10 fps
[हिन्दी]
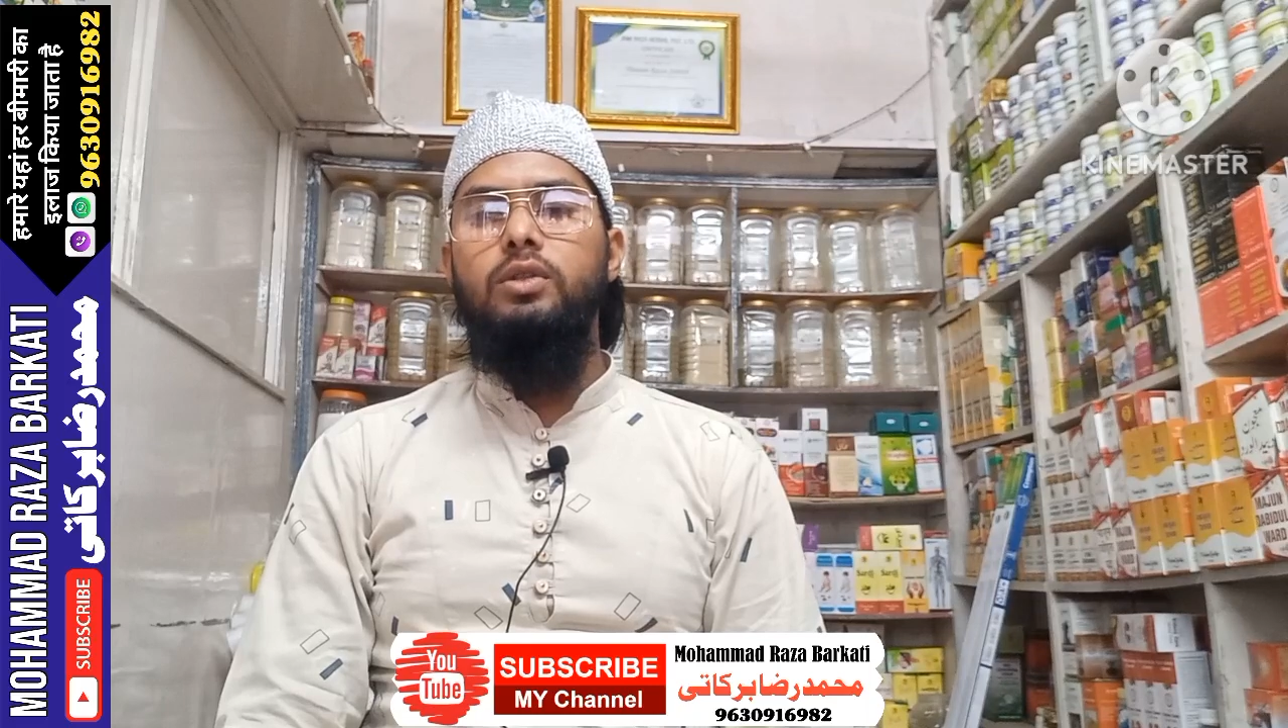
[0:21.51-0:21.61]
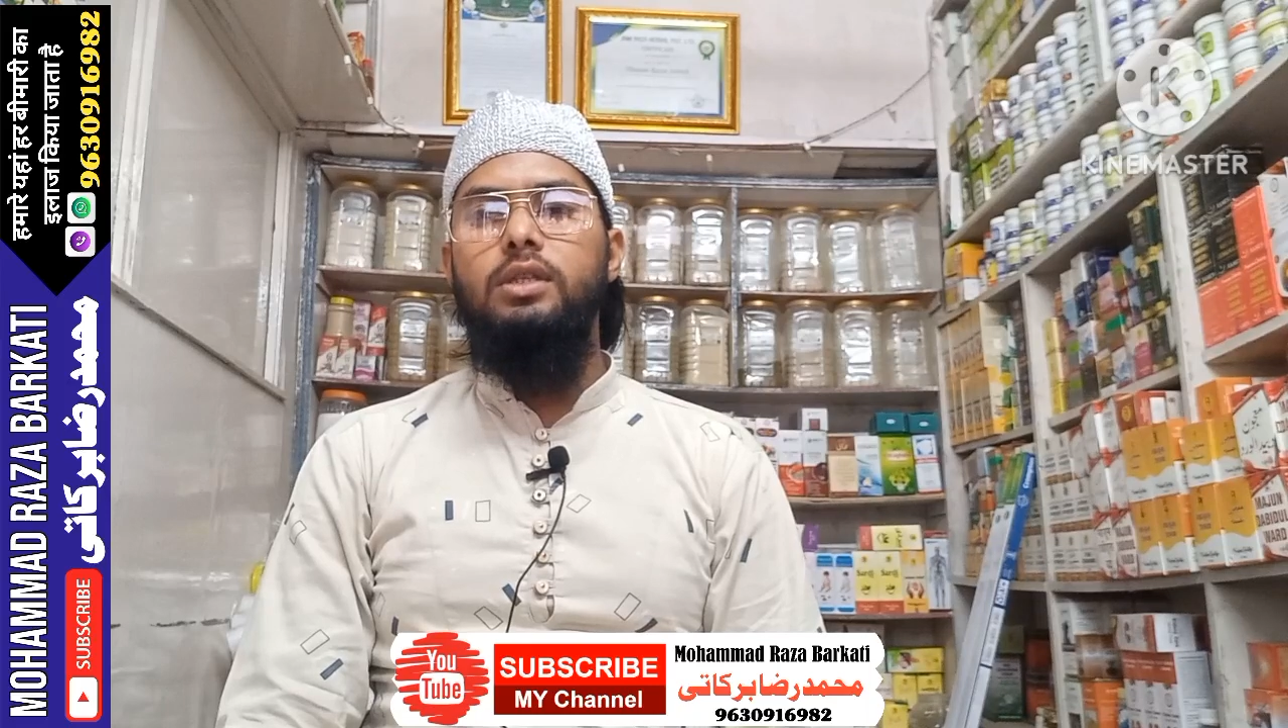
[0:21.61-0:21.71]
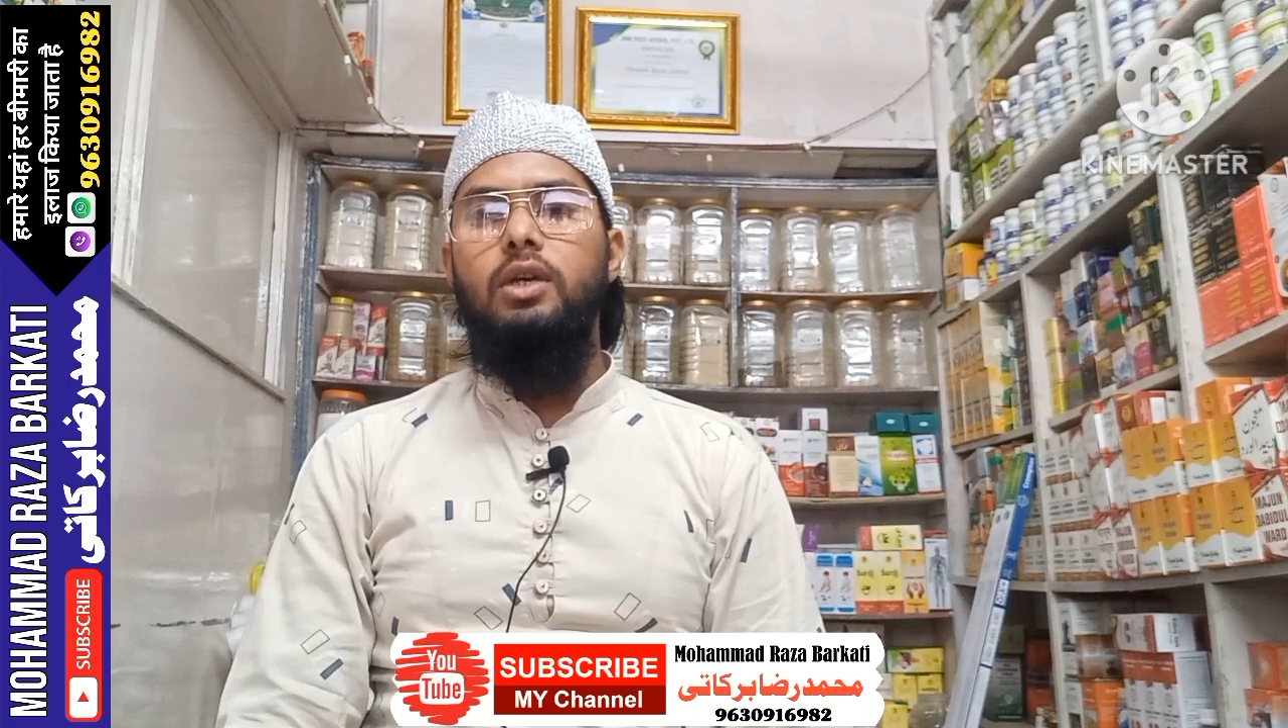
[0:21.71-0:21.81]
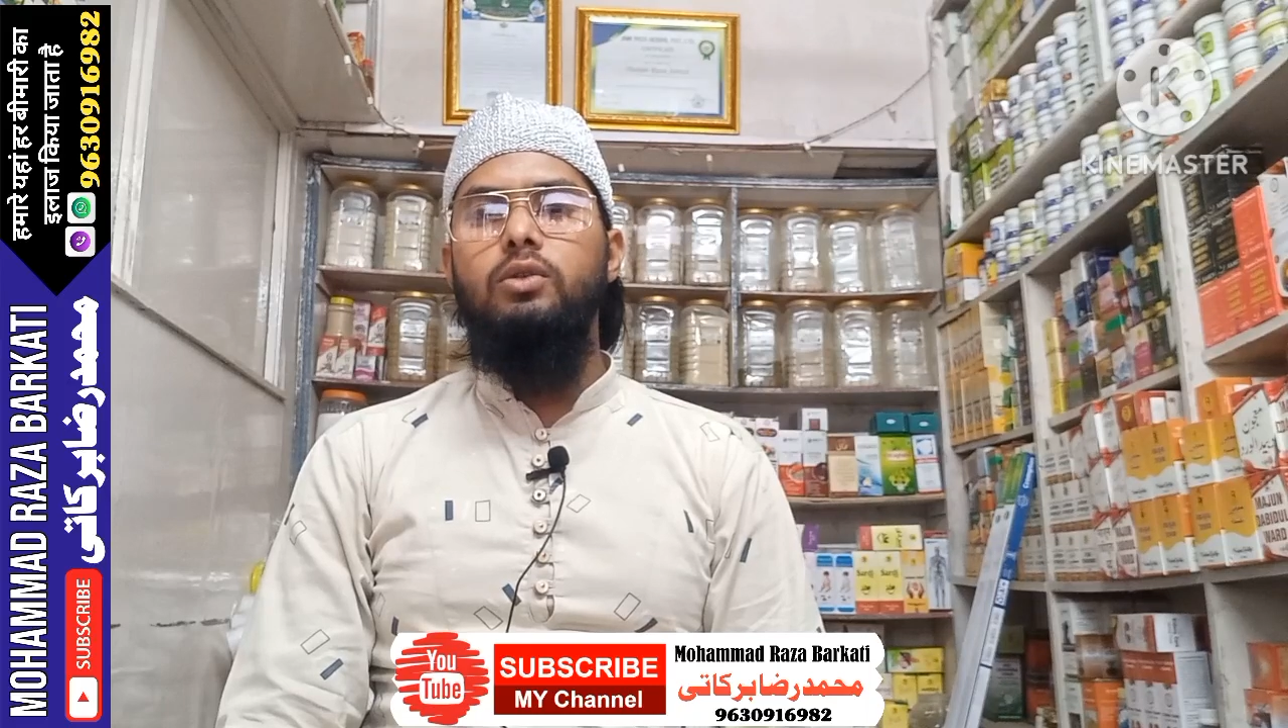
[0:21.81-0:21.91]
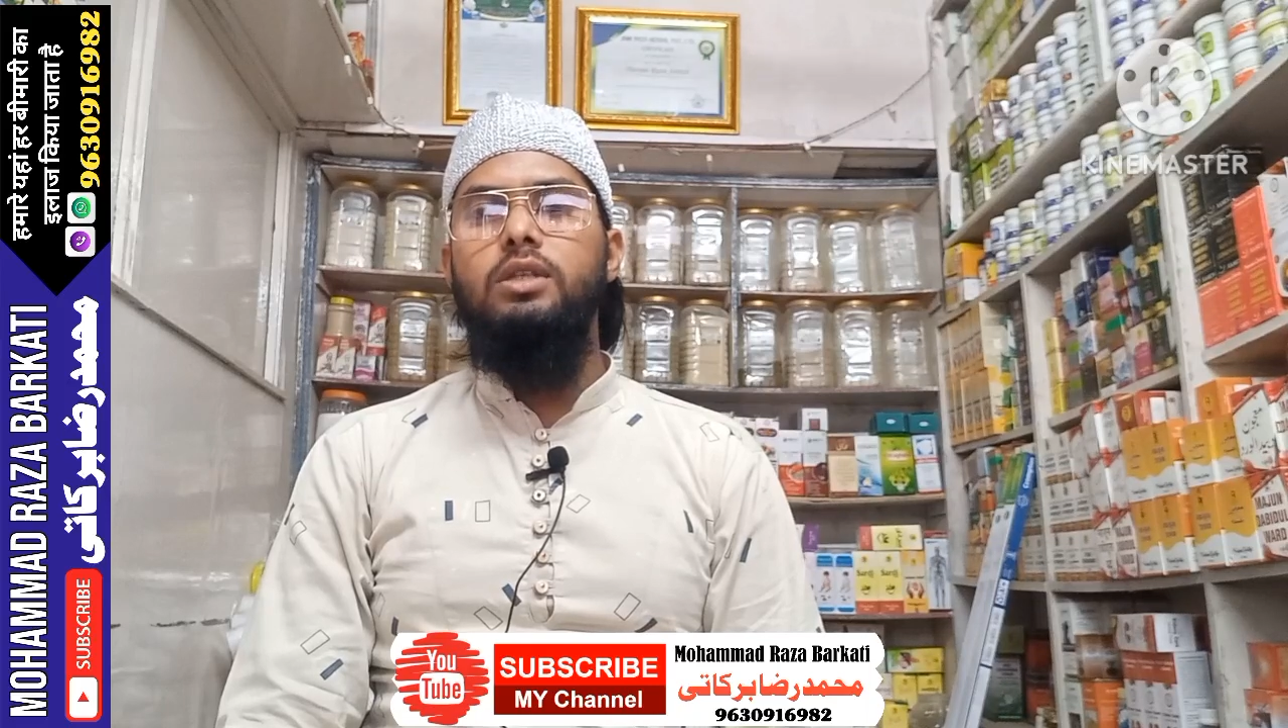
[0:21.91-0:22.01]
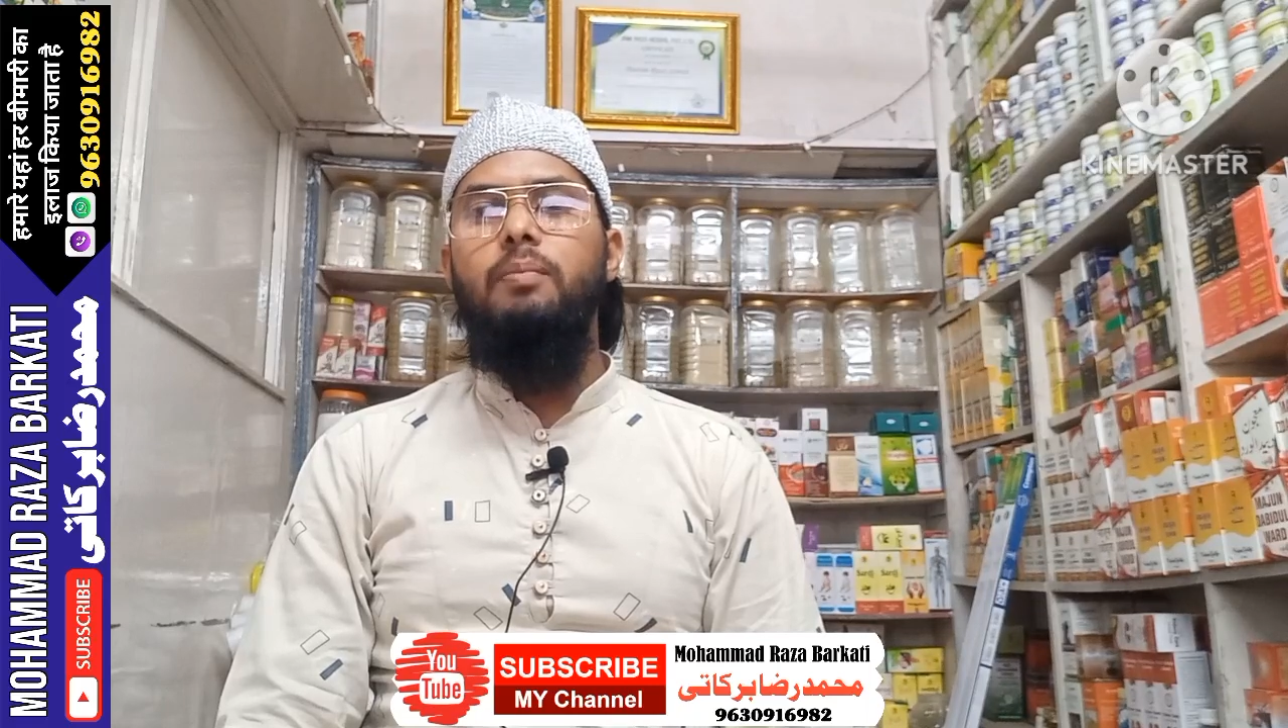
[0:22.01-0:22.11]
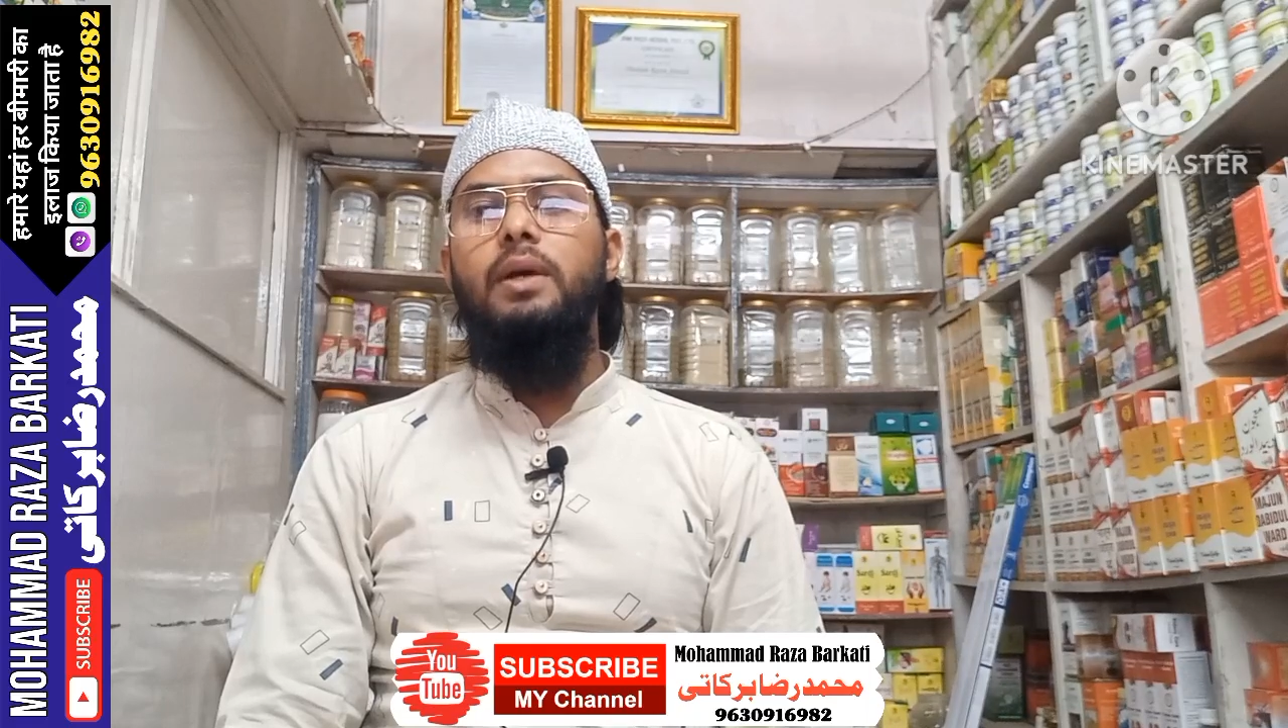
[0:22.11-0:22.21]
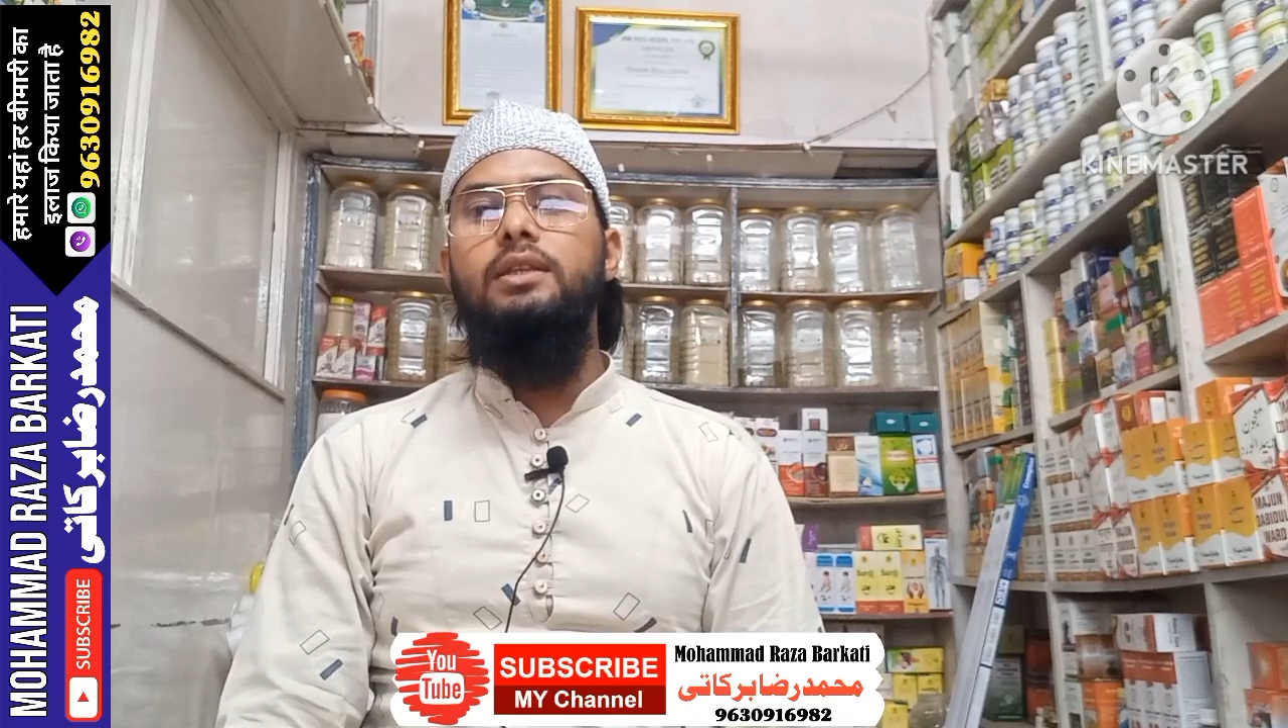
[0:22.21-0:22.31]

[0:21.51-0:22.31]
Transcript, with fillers: उसके उसके